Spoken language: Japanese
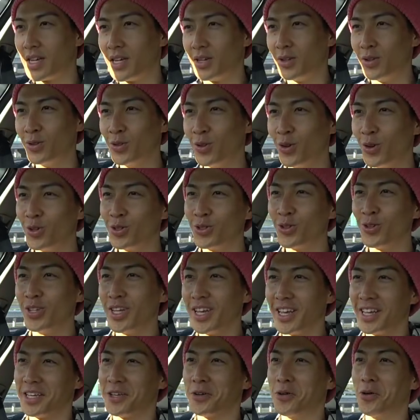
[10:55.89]
けど乗ると
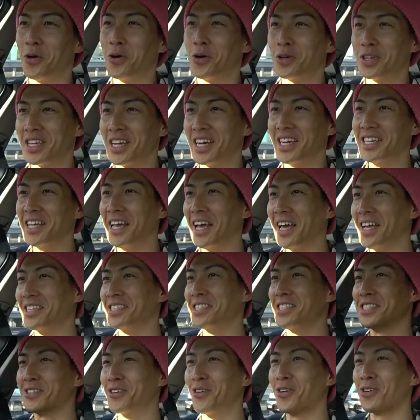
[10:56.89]
ね飛行機がね
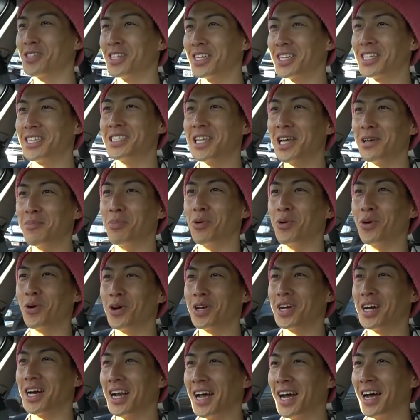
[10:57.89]
ちっこくて機材
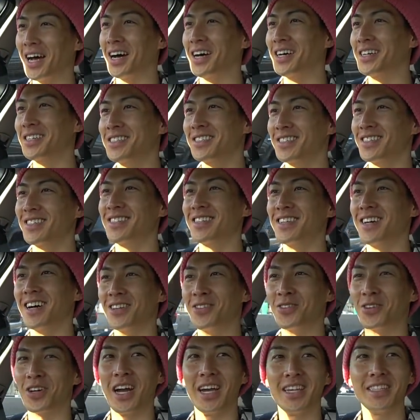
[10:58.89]
ボロいから
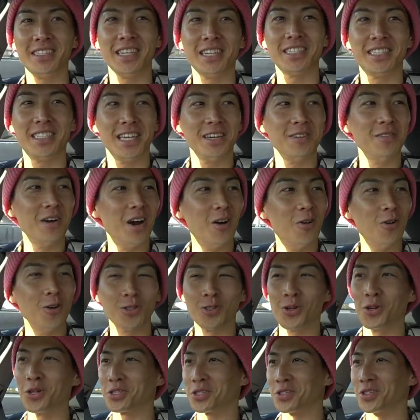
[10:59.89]
快適性は
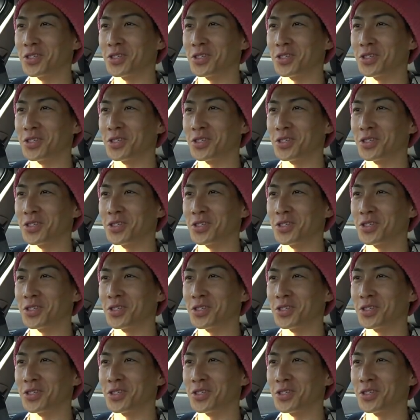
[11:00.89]
恐ろし